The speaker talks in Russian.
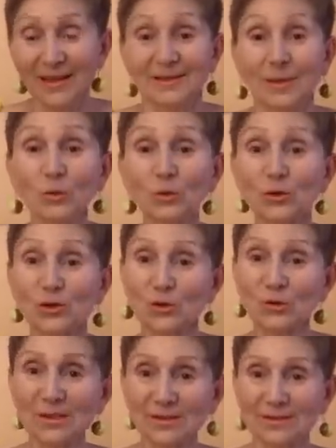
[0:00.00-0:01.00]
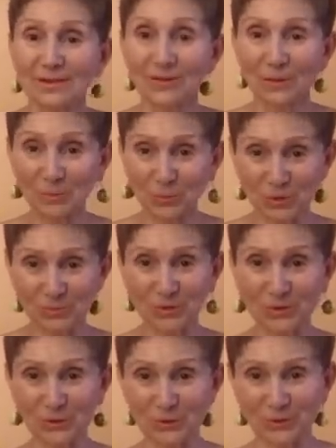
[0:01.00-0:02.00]
Такой чудесный вопрос
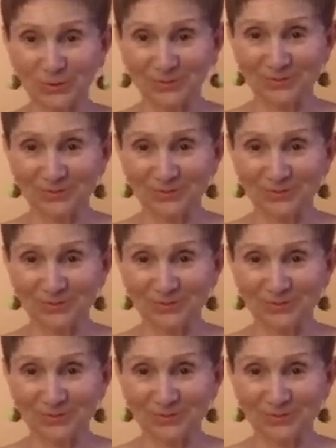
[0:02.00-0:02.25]
пришел.